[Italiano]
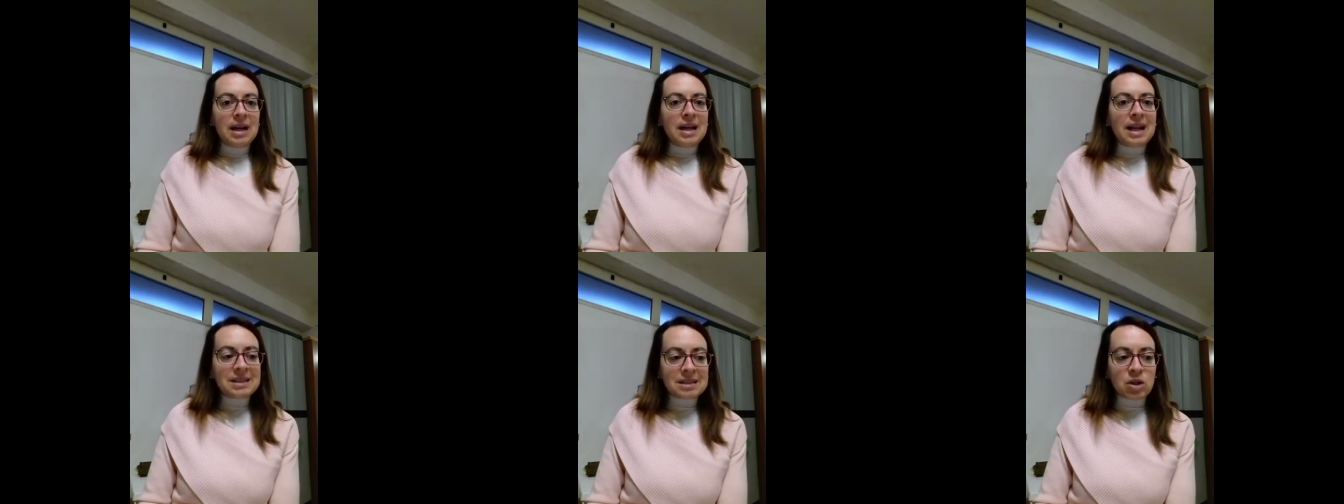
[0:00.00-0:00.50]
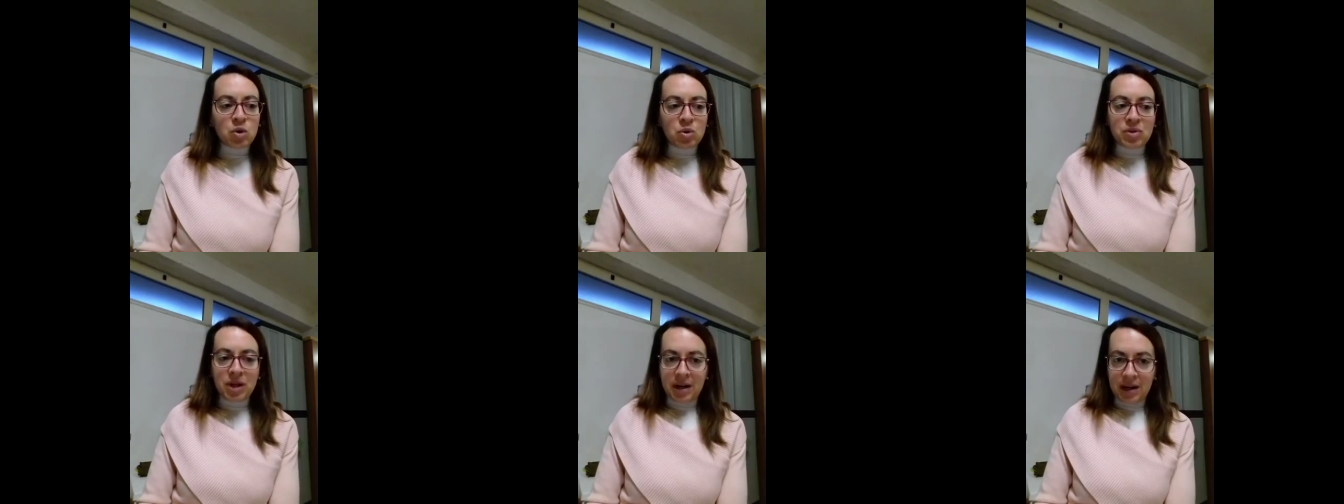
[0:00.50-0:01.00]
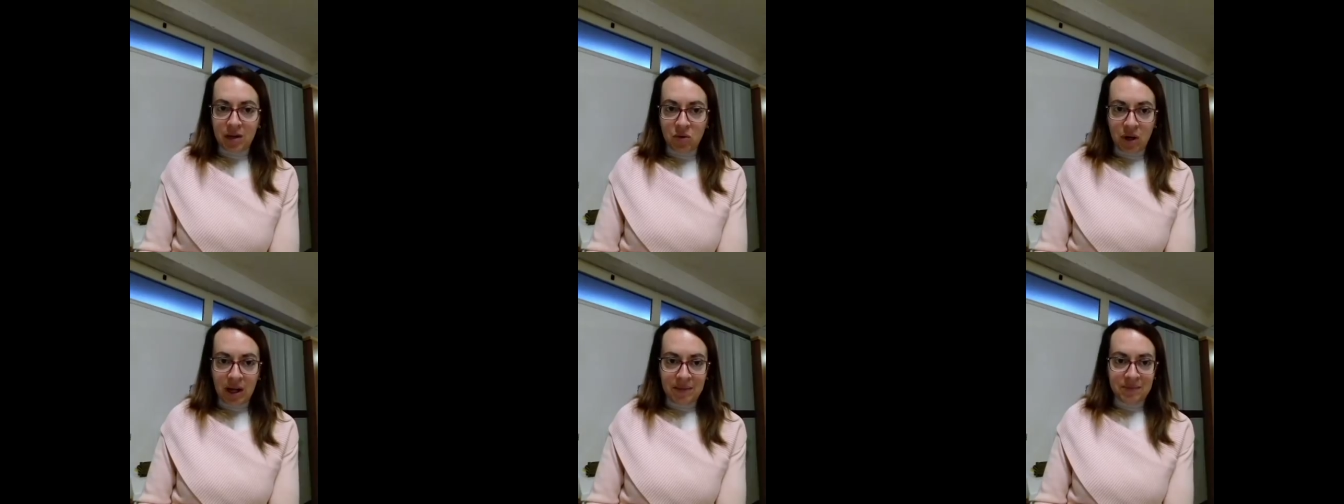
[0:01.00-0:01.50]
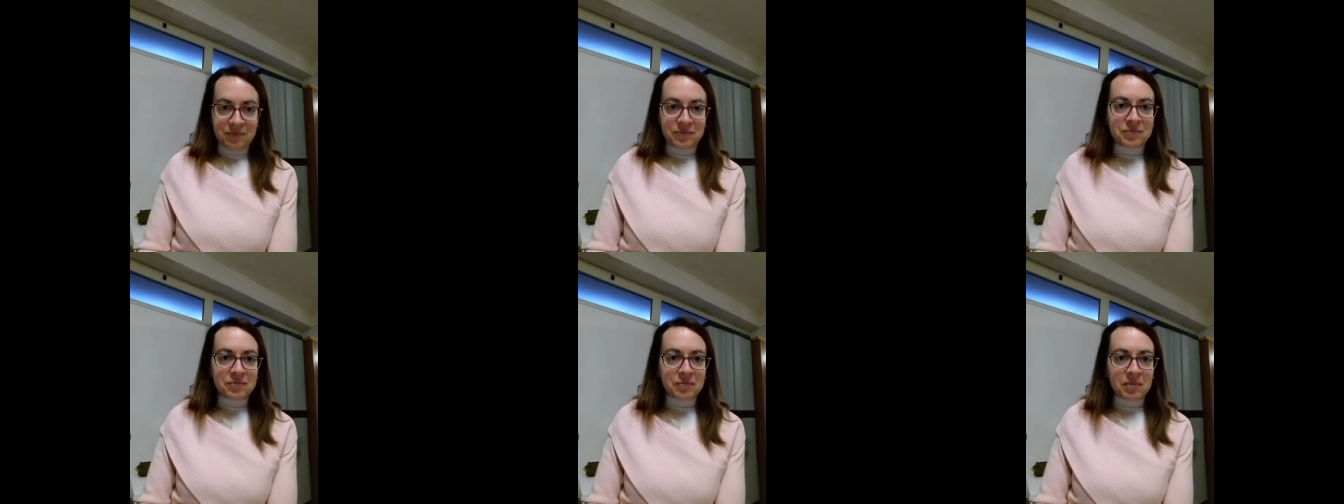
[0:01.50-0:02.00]
La seconda regola
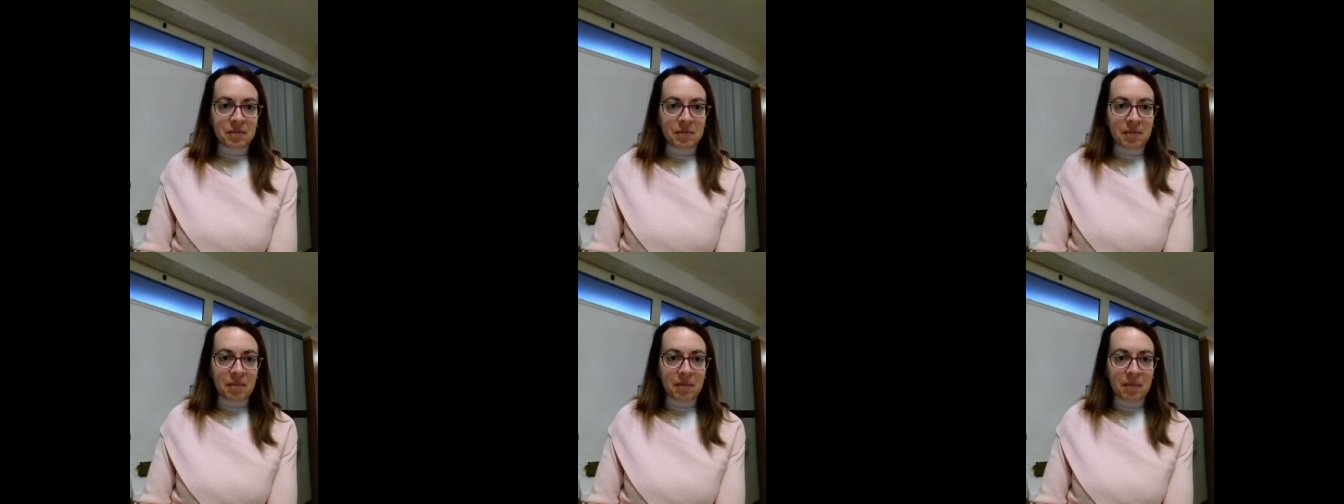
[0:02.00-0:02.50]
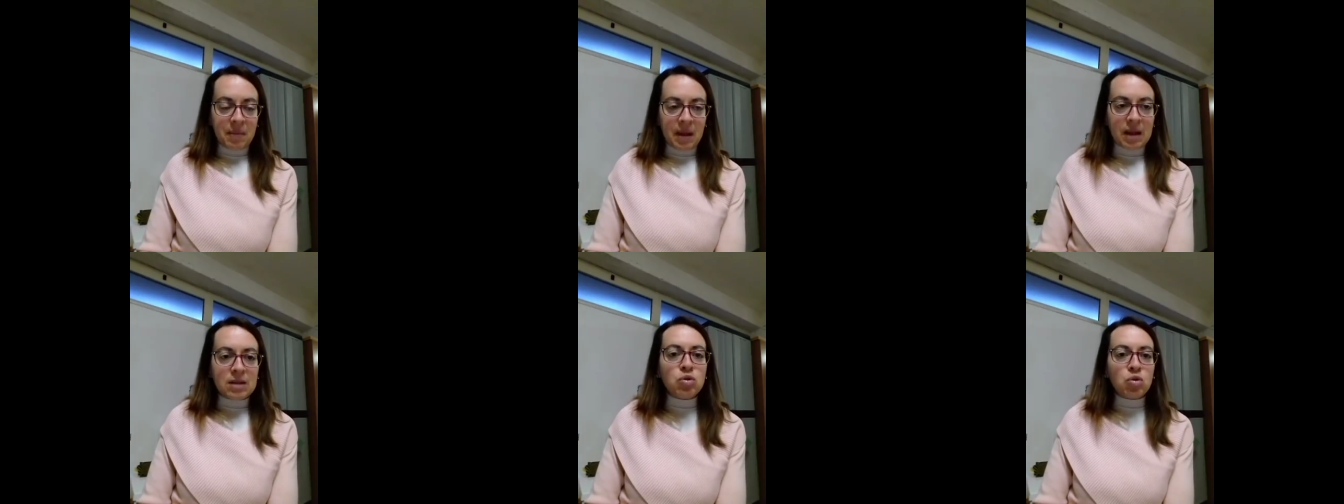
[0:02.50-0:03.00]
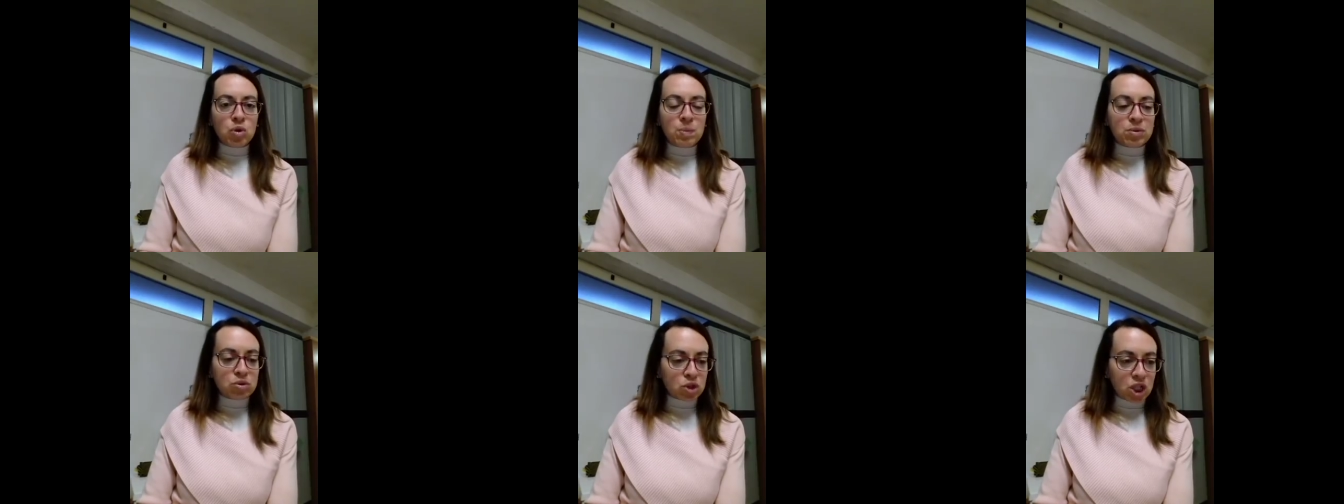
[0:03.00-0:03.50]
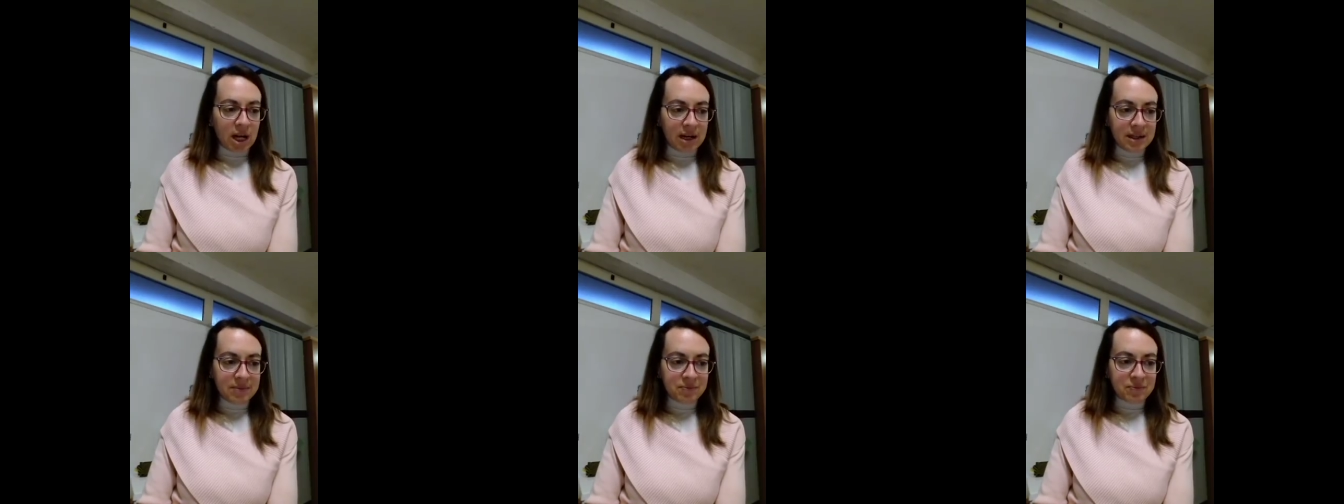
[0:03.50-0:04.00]
di un gruppo
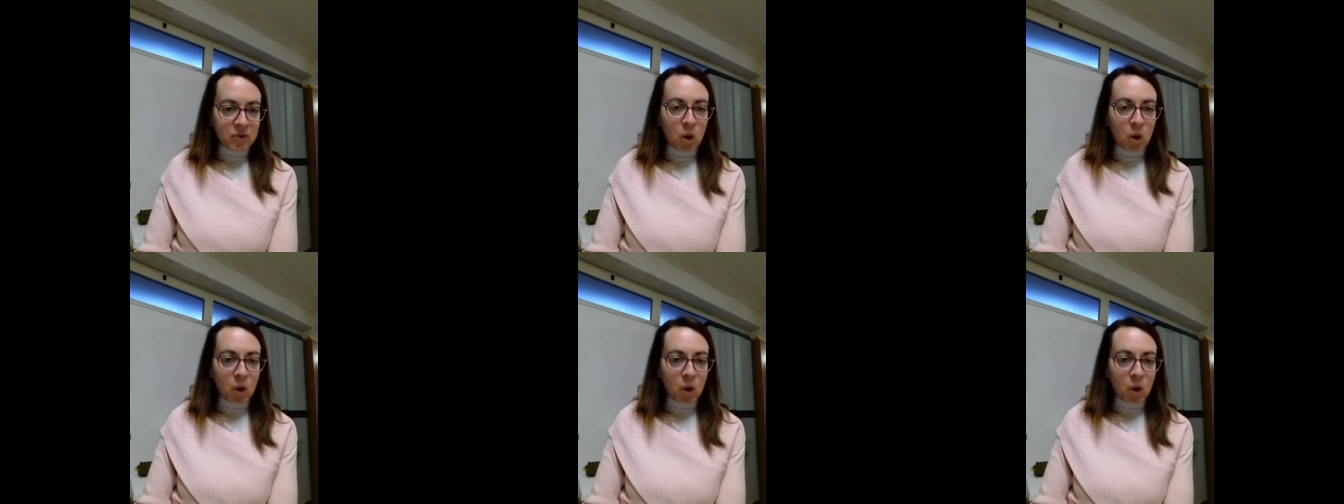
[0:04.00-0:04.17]
sociale,